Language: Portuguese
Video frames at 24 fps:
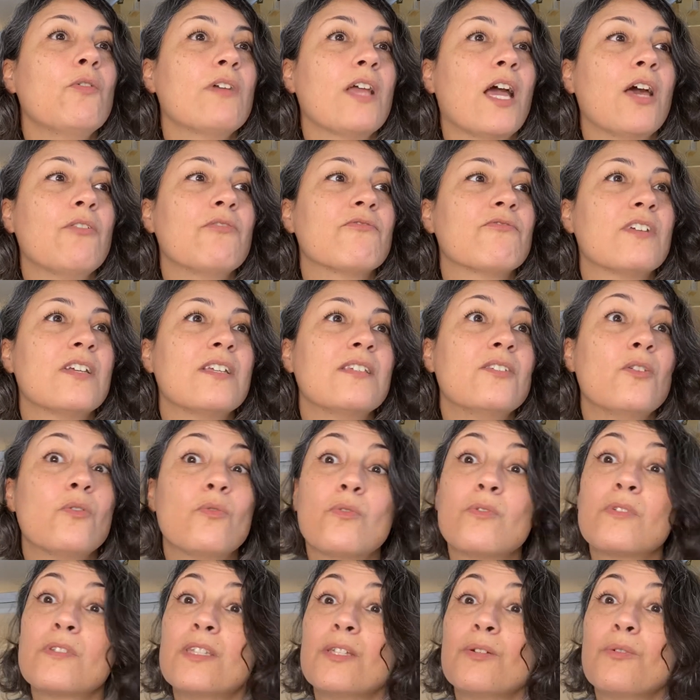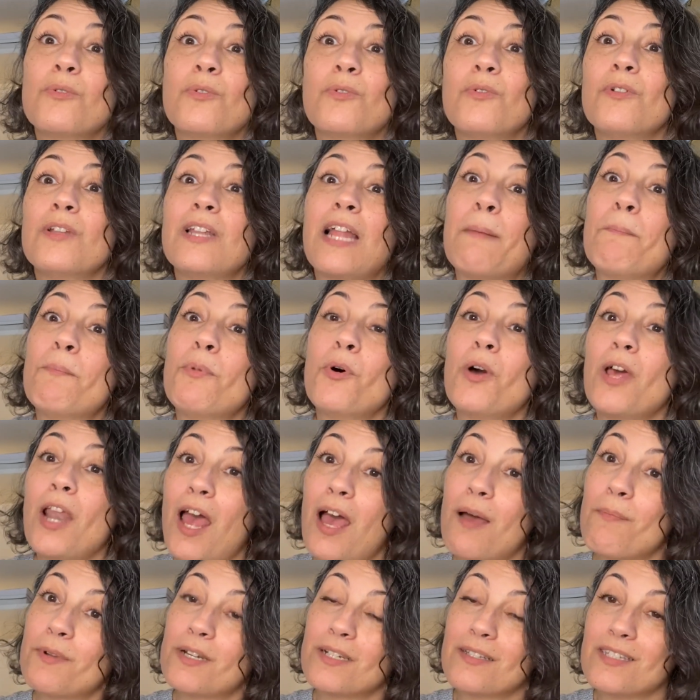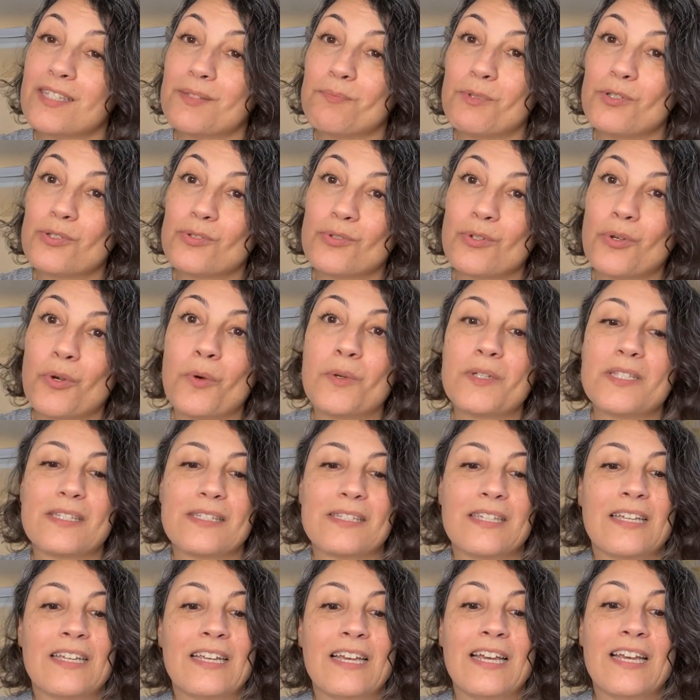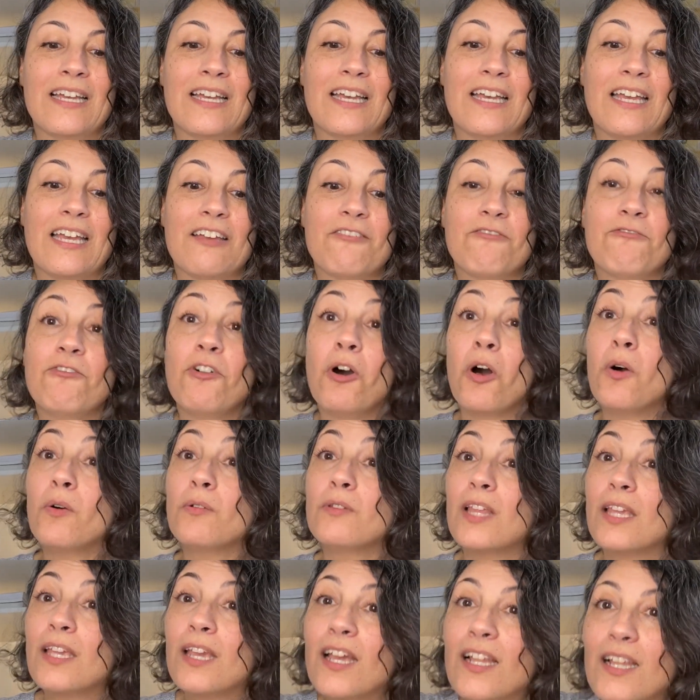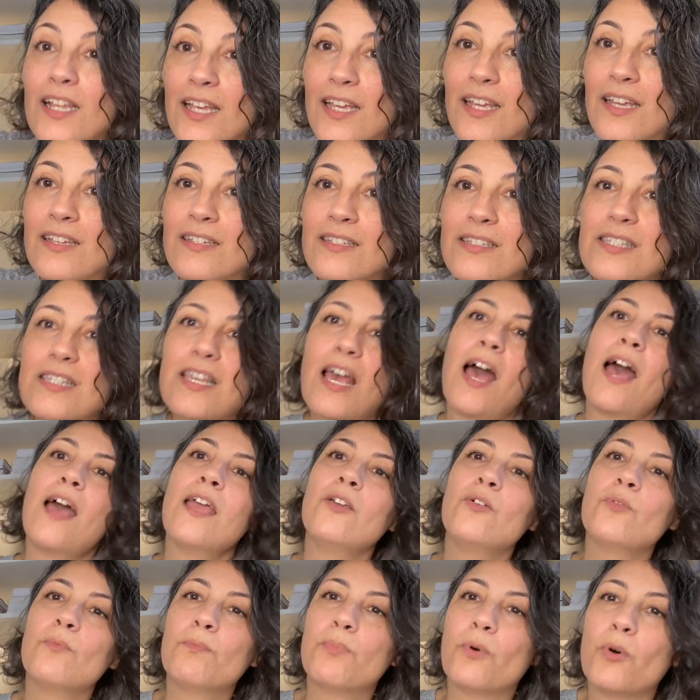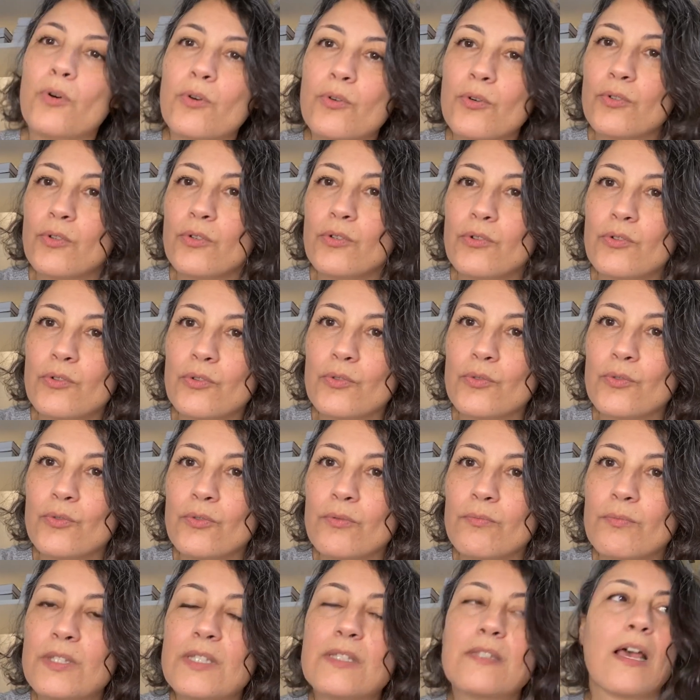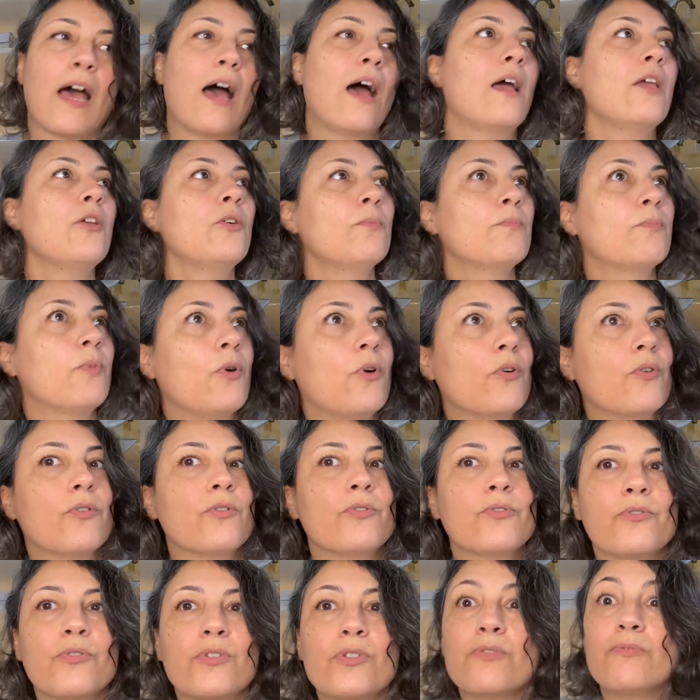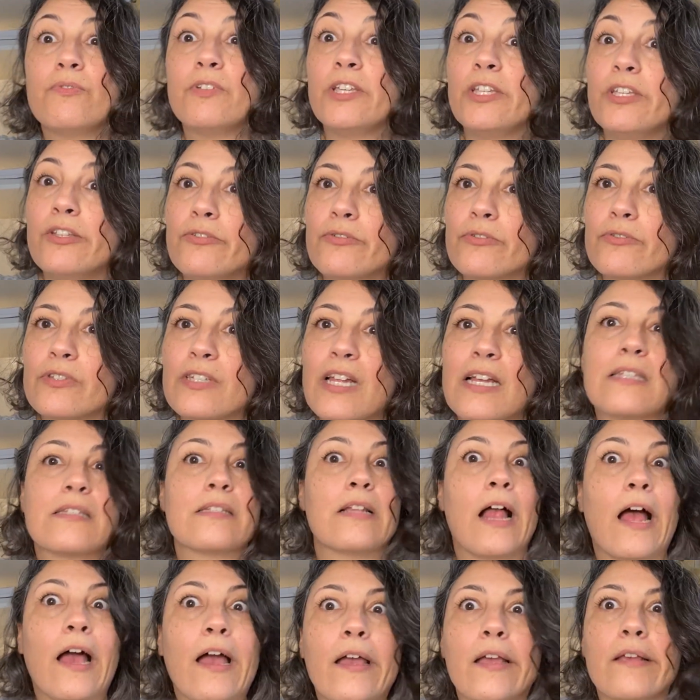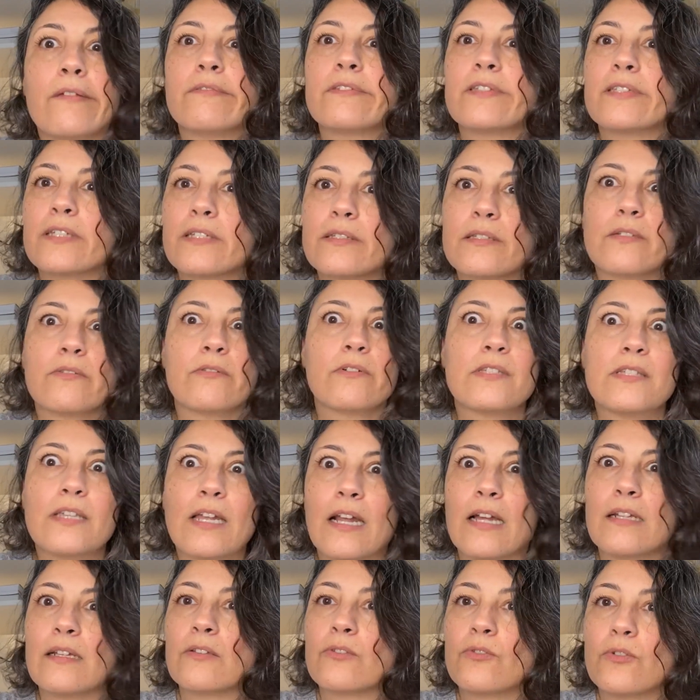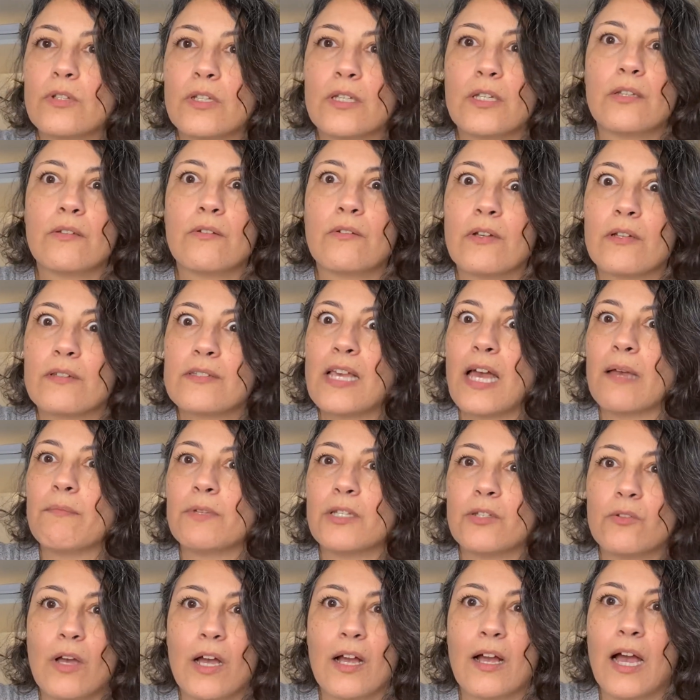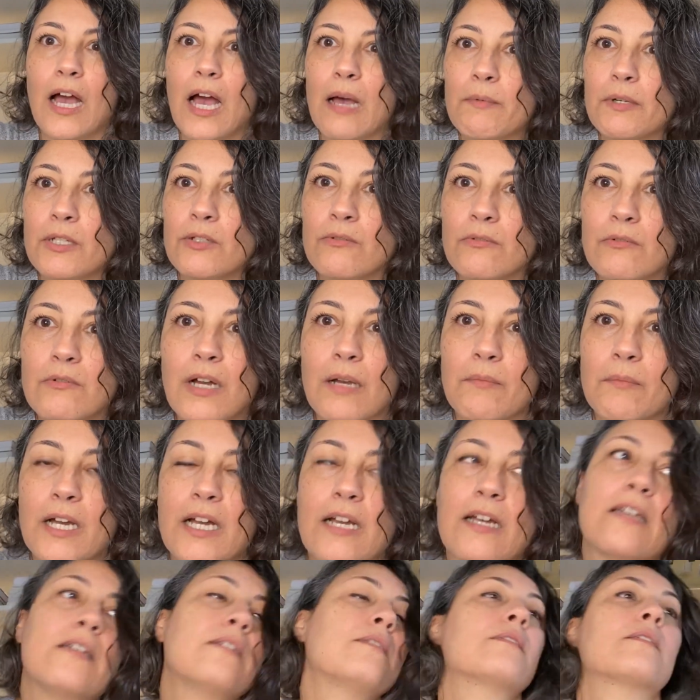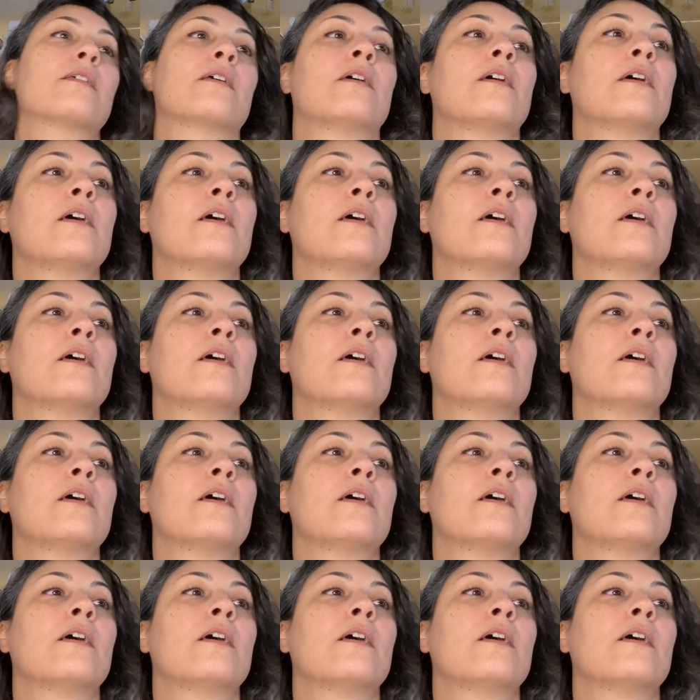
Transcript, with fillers: quero ver se eu consigo colaborar para que as pessoas é, voltem a ler, saiam um pouco do YouTube, saiam um pouco dos vídeos, das lives, essa coisa arada toda que não, sabe, que não acaba nunca mais.